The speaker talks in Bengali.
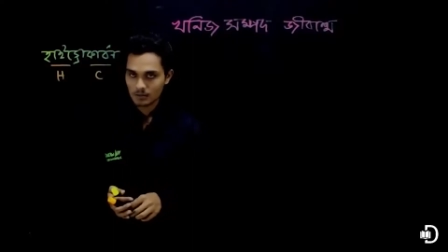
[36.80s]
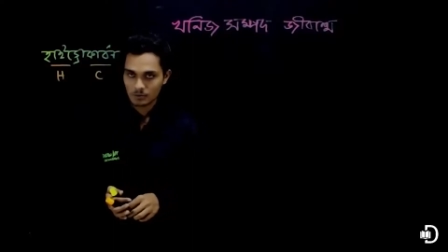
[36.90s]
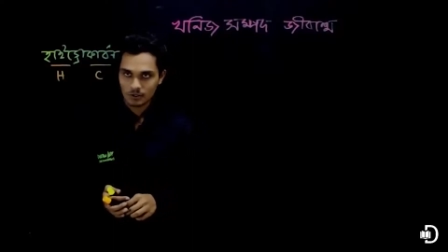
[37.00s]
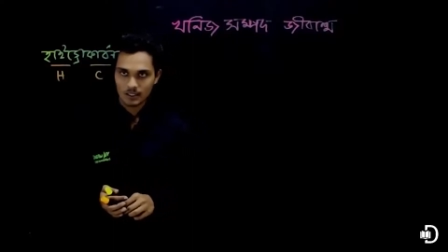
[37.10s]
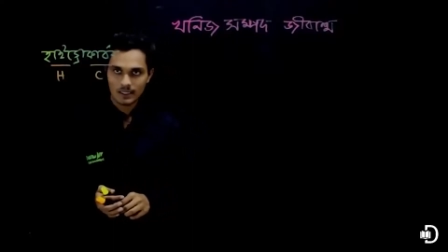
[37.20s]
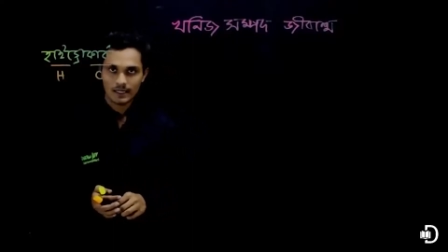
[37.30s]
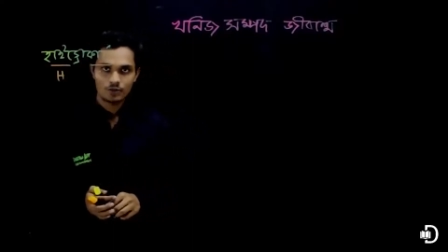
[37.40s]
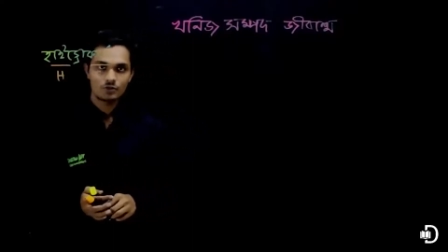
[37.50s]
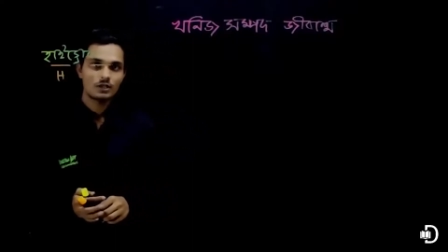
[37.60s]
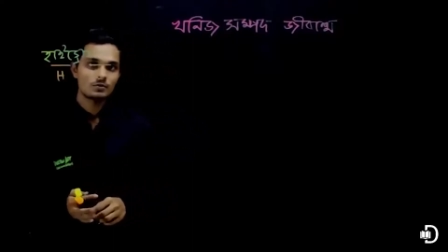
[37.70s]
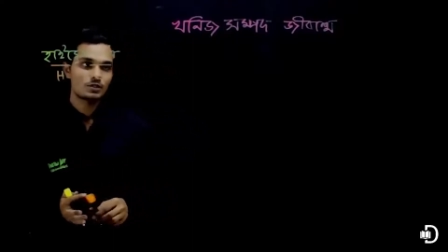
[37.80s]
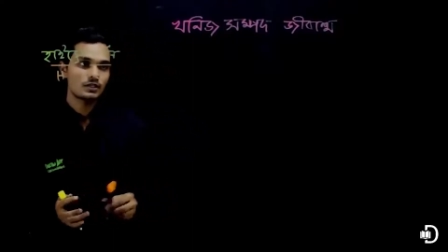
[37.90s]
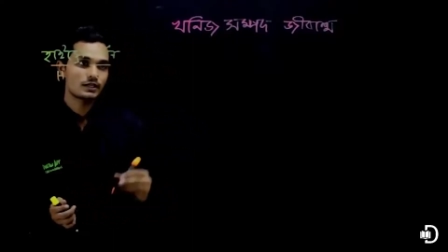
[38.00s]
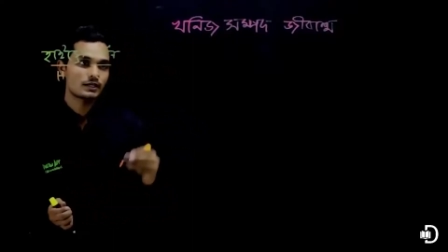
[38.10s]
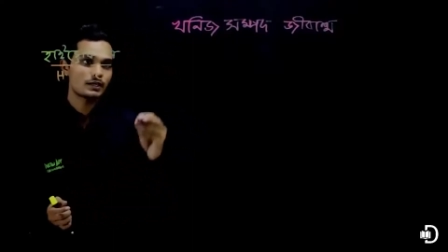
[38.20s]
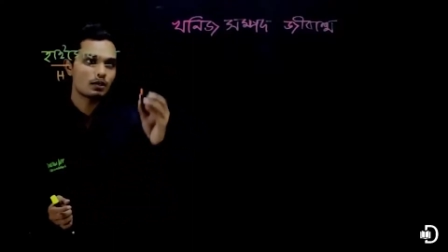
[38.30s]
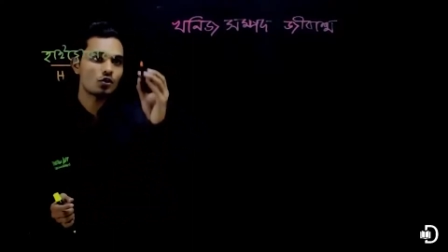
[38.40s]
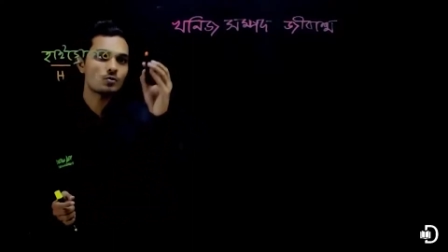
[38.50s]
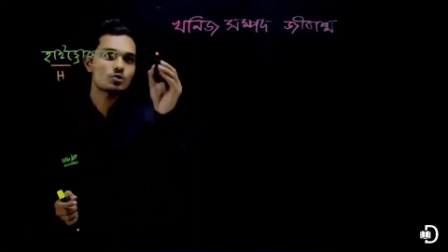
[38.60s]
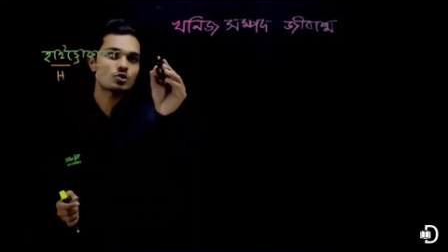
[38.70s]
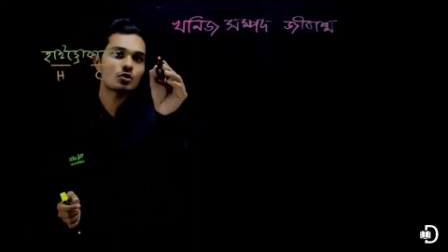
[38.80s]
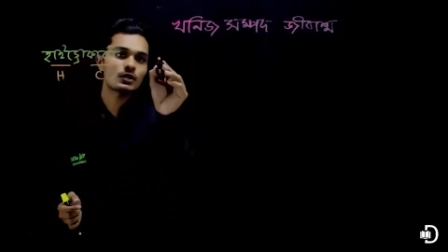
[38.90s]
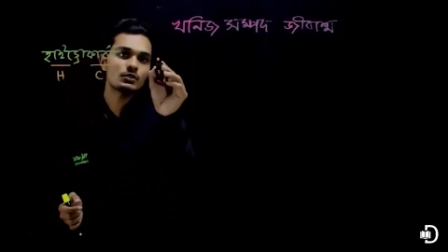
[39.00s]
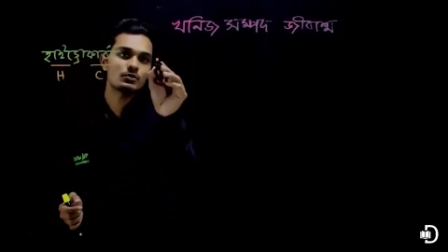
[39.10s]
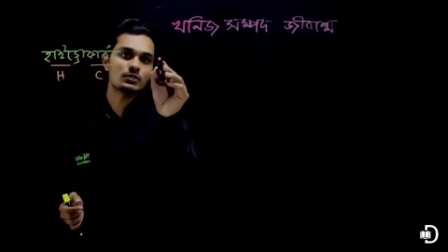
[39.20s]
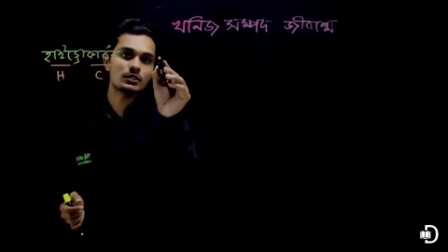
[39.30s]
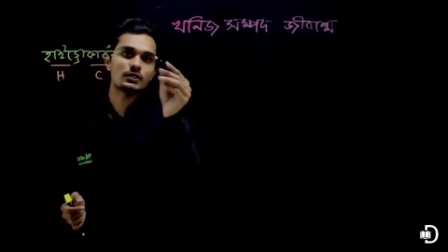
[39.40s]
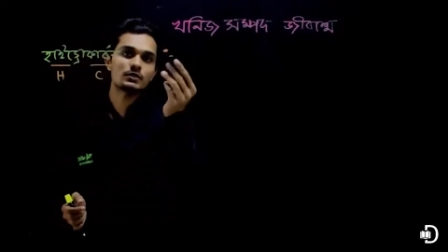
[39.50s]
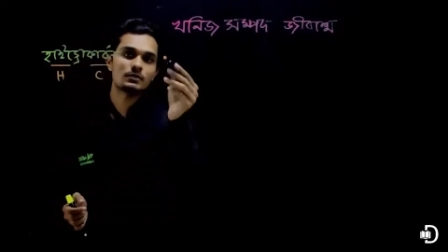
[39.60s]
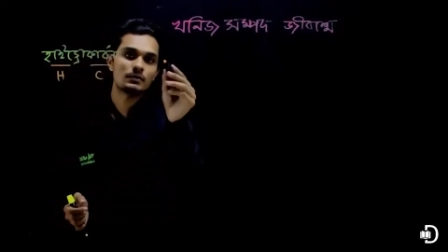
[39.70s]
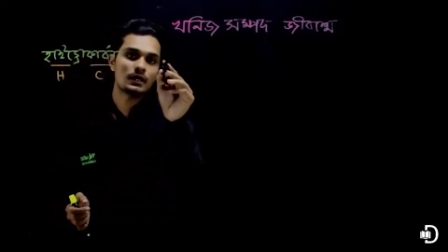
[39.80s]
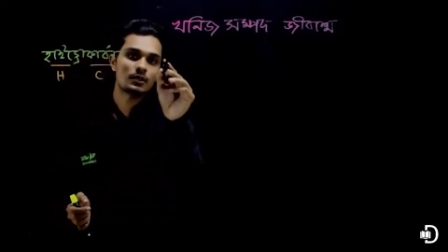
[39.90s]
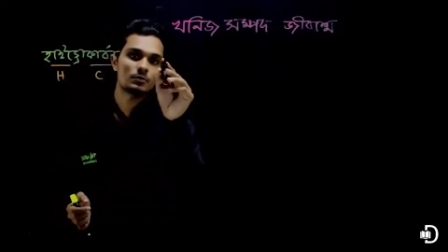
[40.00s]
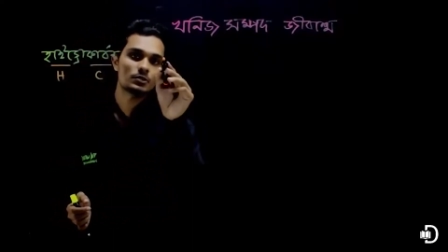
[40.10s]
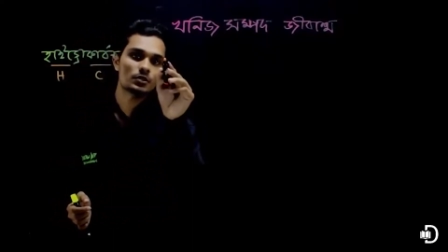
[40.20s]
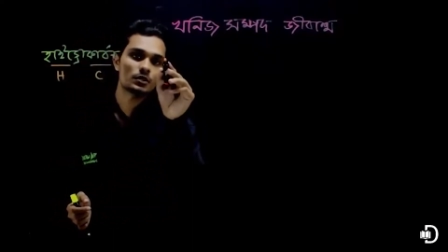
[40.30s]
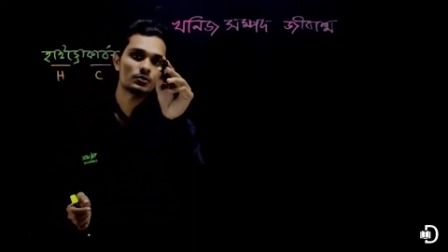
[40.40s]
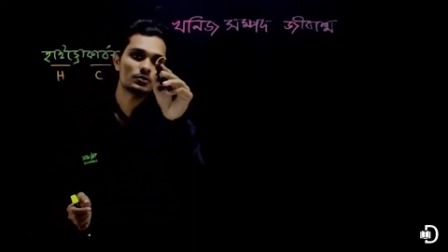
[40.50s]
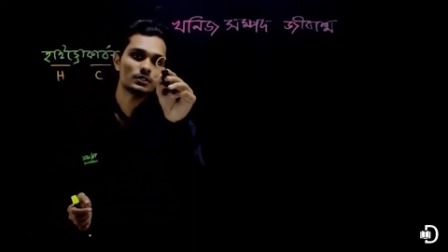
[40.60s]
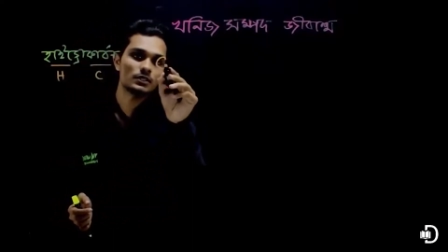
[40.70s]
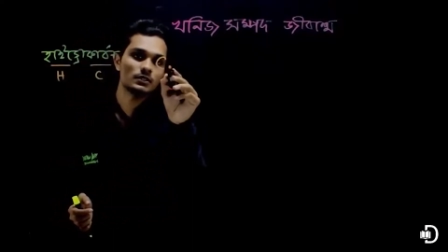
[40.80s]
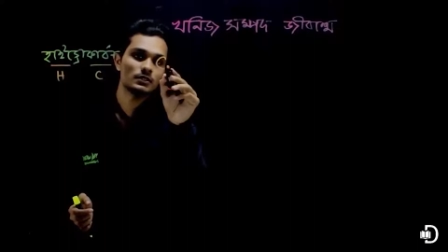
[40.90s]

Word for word: এবং এই হাইড্রোকার্বনের একটা কমন সংকেত হচ্ছে বা আণবিক সংকেত হচ্ছে